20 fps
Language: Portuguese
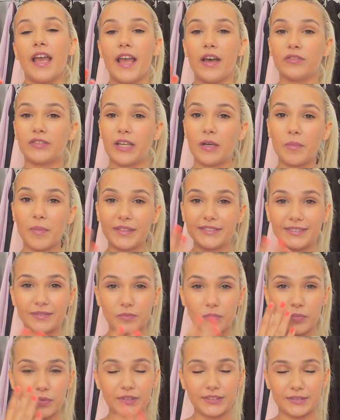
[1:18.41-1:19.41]
Eu tenho uma,
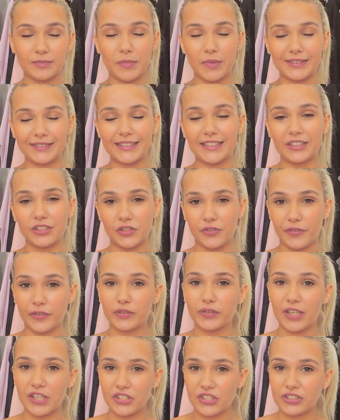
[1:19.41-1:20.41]
muito, uma certa
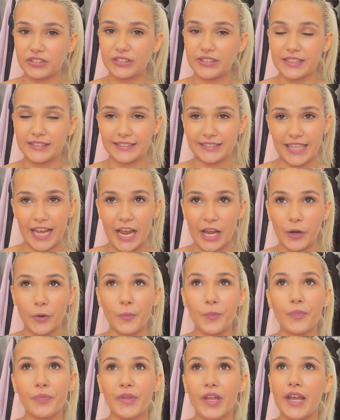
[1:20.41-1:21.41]
dificuldade em
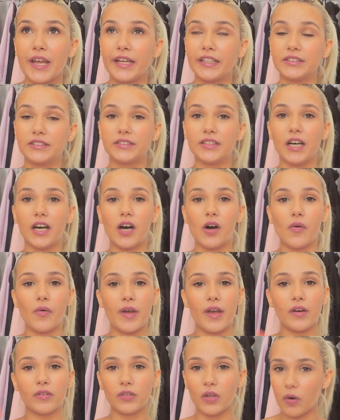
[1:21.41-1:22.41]
desenho,
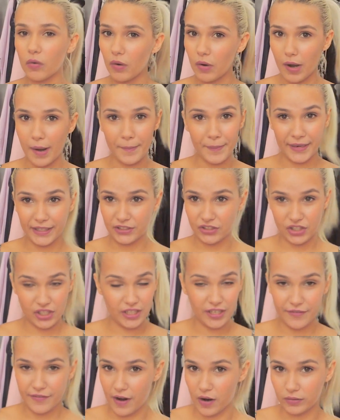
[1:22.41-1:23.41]
então eu não
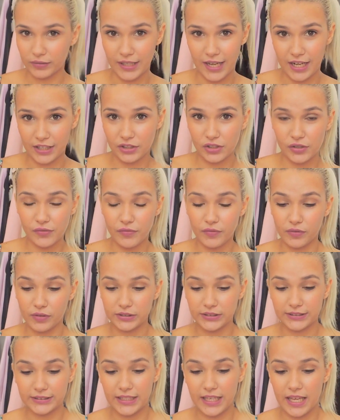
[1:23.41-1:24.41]
aprendi na faculdade.
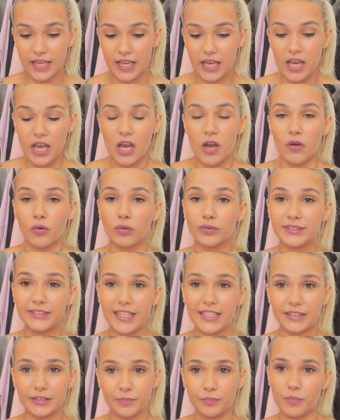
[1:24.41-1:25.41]
Você, não
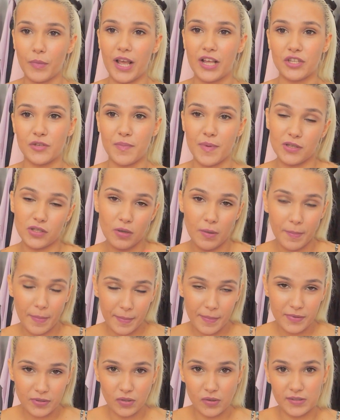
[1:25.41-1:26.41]
sei, é de pessoa
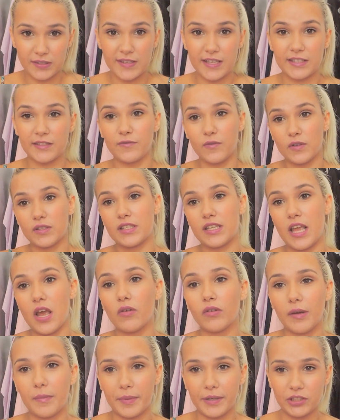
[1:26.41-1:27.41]
para pessoa. Às vezes você,
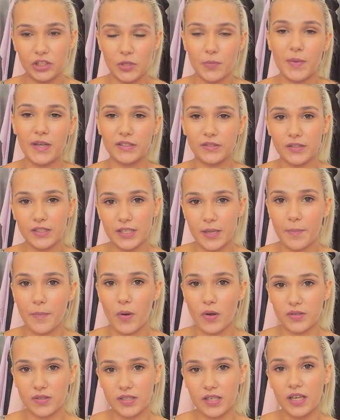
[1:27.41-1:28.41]
eu não aprendi, mas você
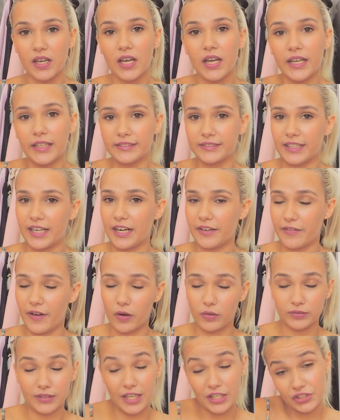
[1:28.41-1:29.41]
possa entrar na
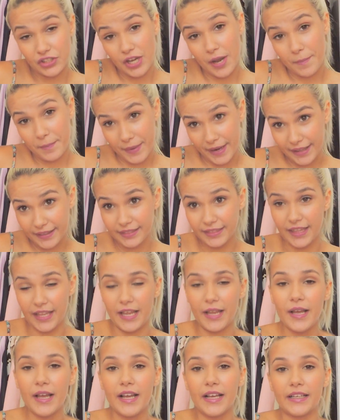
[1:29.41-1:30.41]
faculdade e
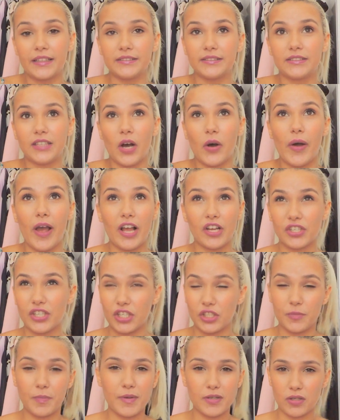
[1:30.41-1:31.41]
aprender. Então eu
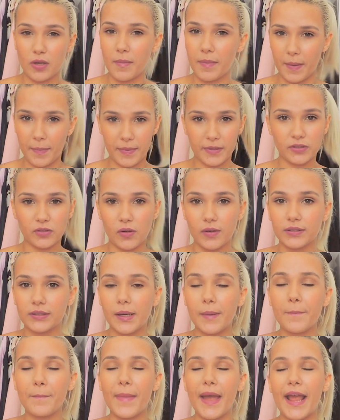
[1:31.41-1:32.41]
acho que é de pessoa para pessoa
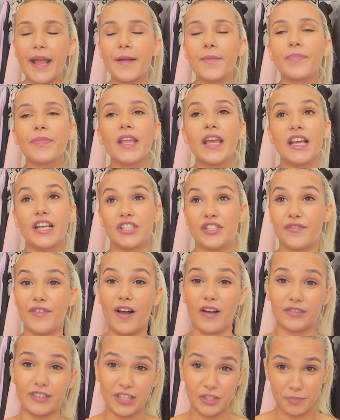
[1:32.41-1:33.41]
também e de
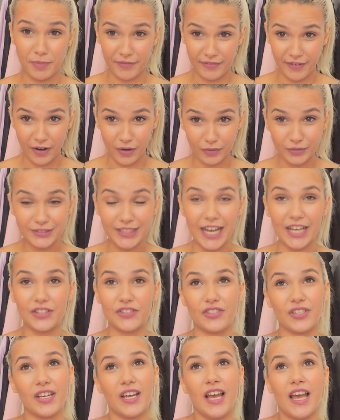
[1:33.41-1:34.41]
faculdade para
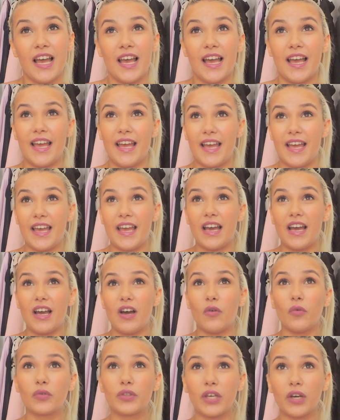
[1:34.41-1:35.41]
faculdade. É,
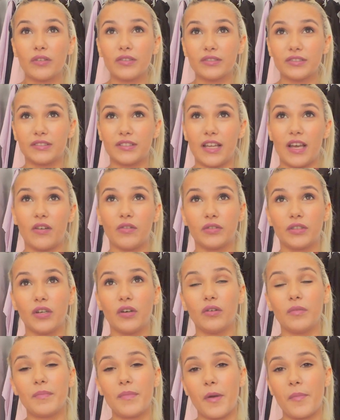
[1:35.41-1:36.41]
o que eu, o que
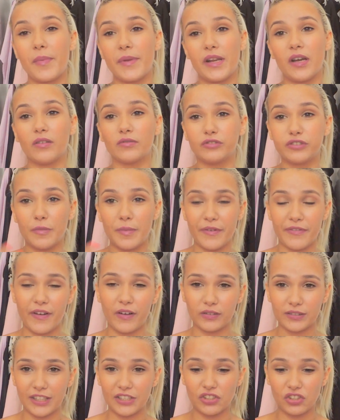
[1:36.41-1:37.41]
eu, minha opinião sobre a
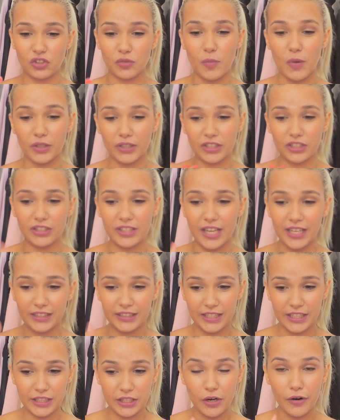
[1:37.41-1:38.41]
faculdade de moda
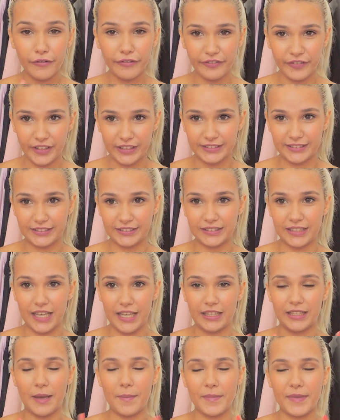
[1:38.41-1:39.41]
daqui que eu fiz,
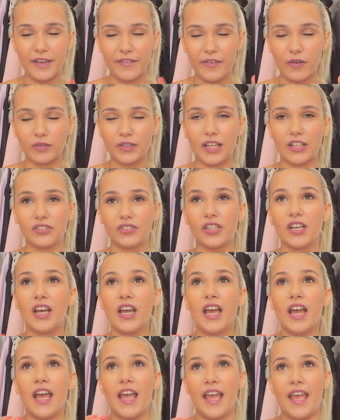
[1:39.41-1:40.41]
é, da minha faculdade.
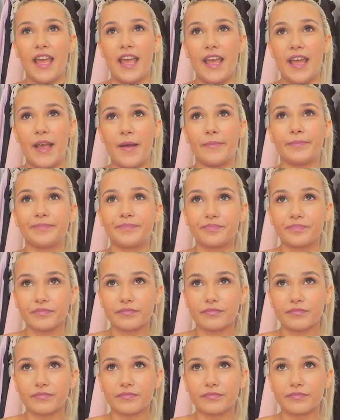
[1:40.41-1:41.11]
É,